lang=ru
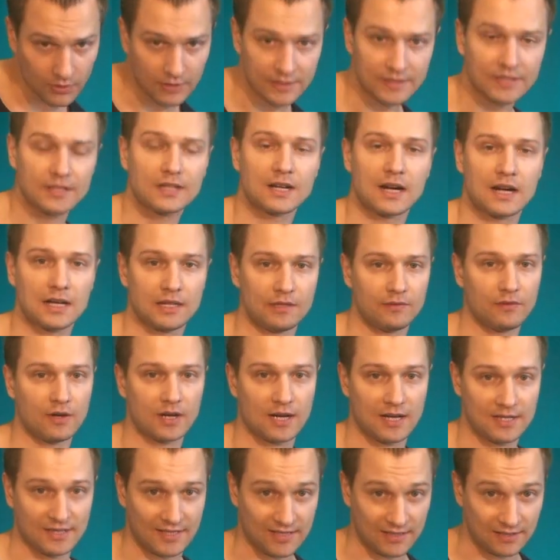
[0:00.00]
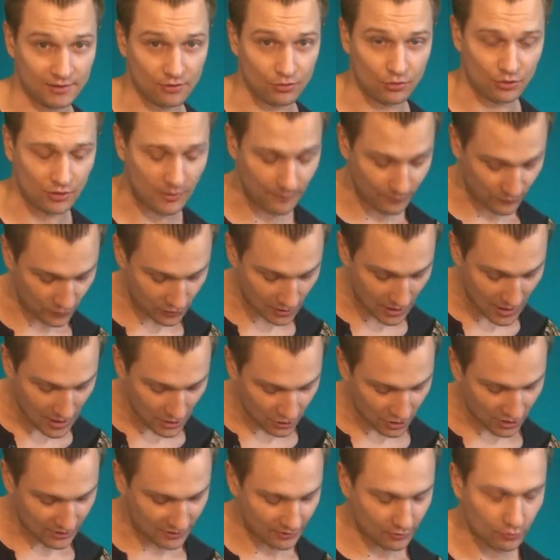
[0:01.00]
Сыграли два раза этот ход. То есть
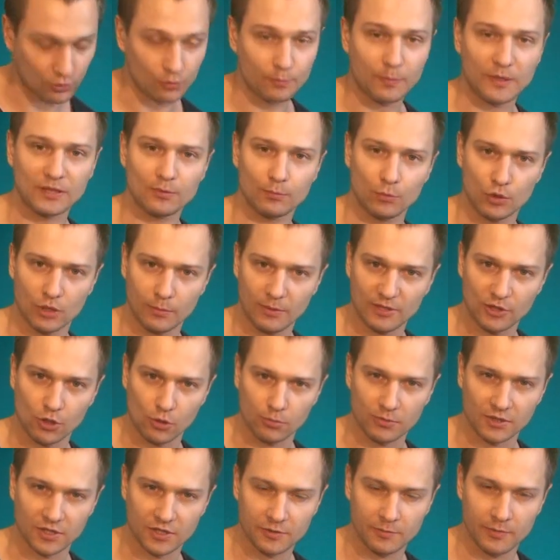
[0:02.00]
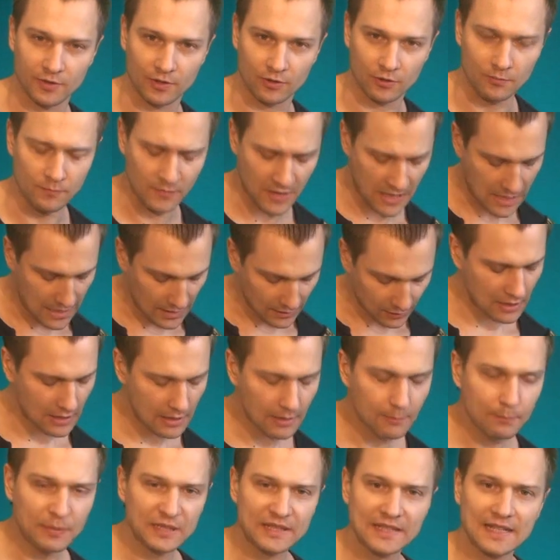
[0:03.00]
сейчас этот ход более подробно разберем.
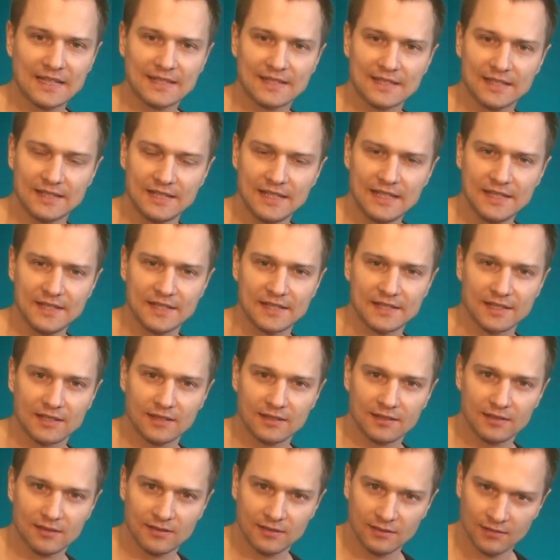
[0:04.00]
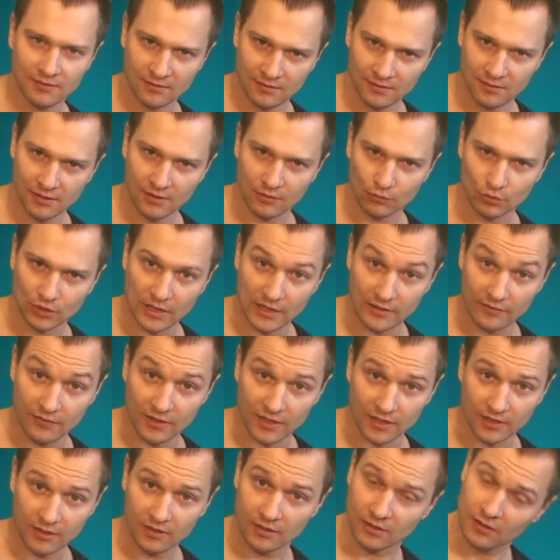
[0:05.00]
15, 10, удар
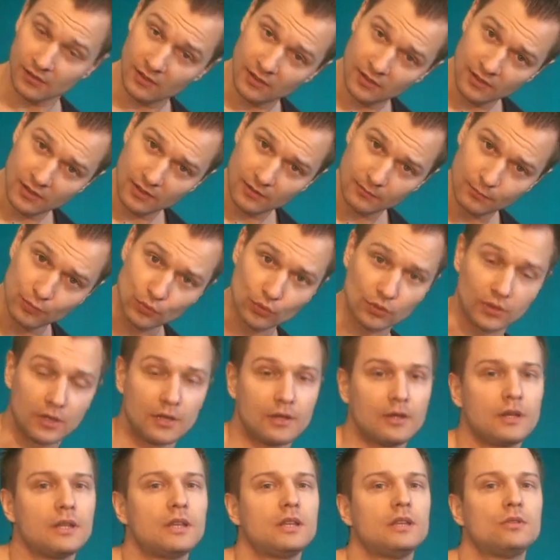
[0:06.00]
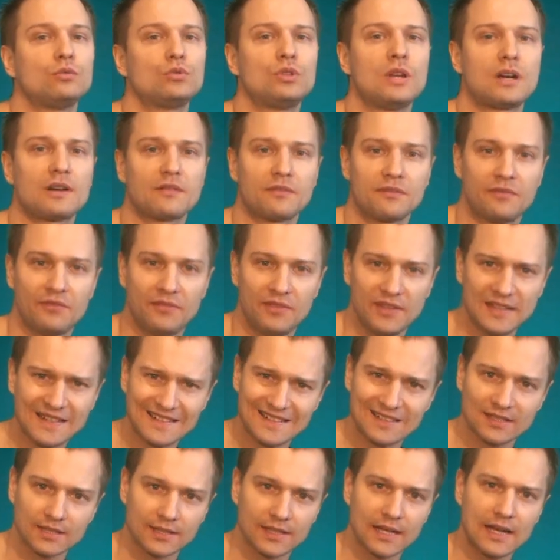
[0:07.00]
вверх, удар
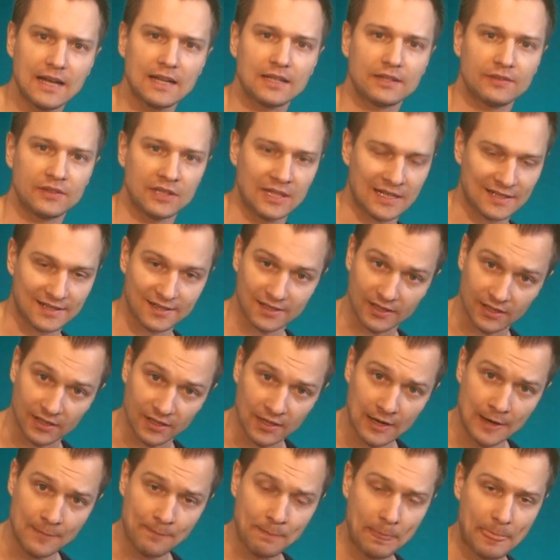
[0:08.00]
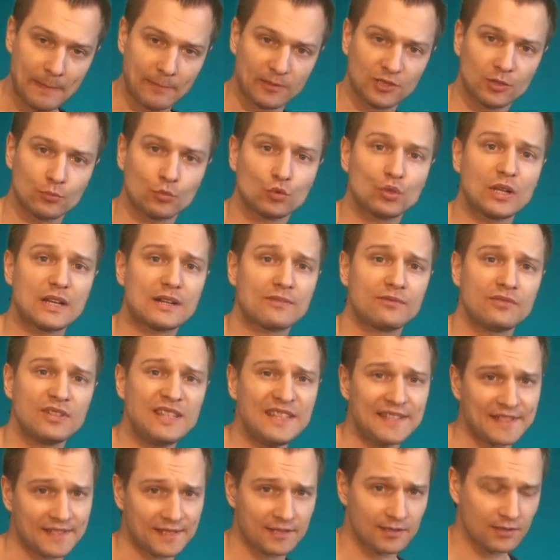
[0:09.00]
вверх на 12 потом удар
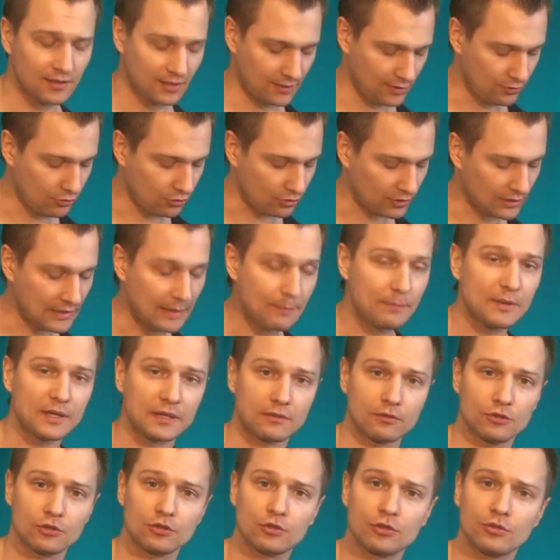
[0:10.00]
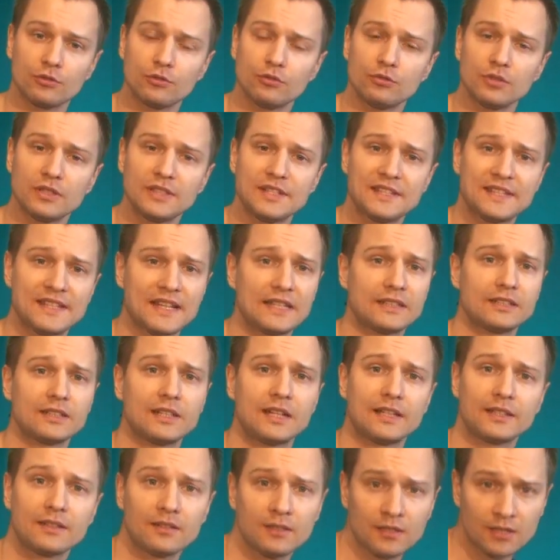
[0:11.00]
вниз идет на первую струну, на 10
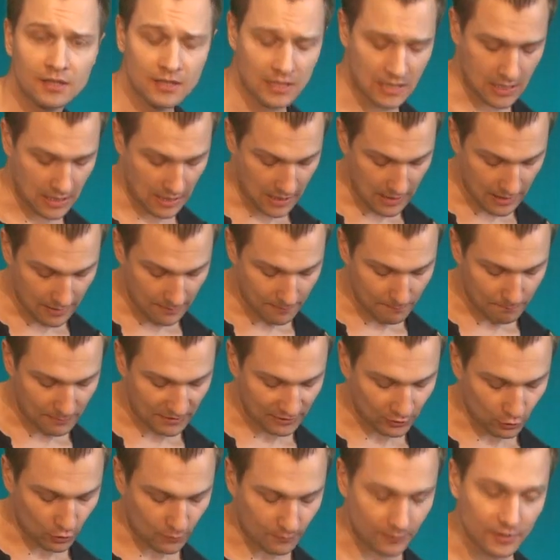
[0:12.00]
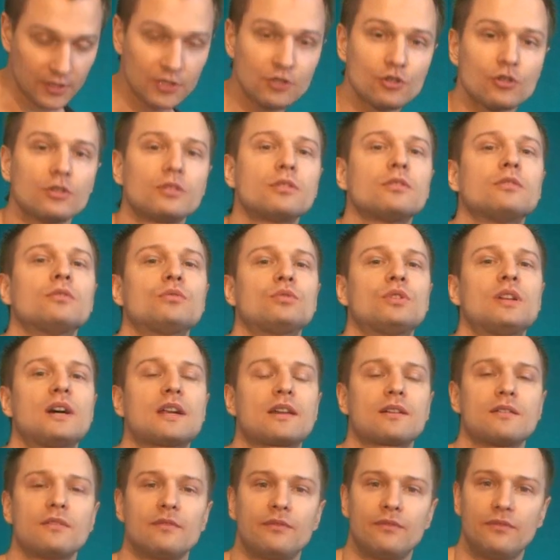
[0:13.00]
лад, потом идет
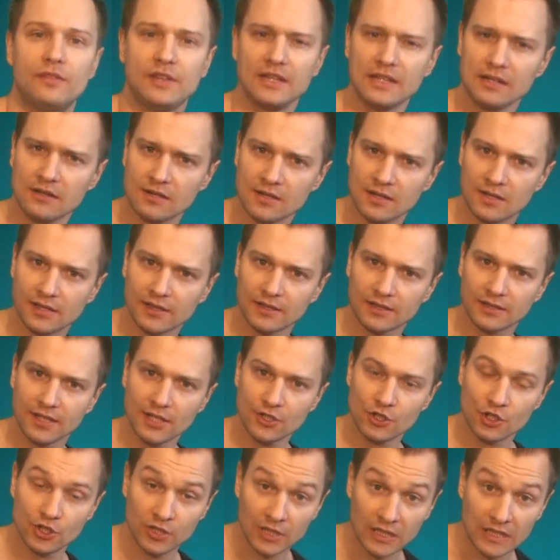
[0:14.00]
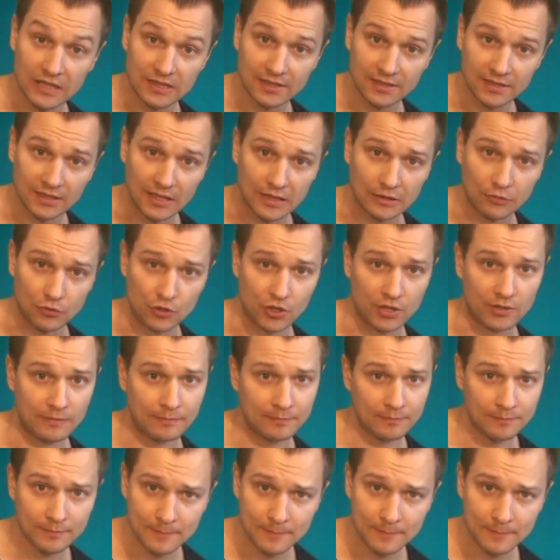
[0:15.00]
удар вверх на 14 лад уже.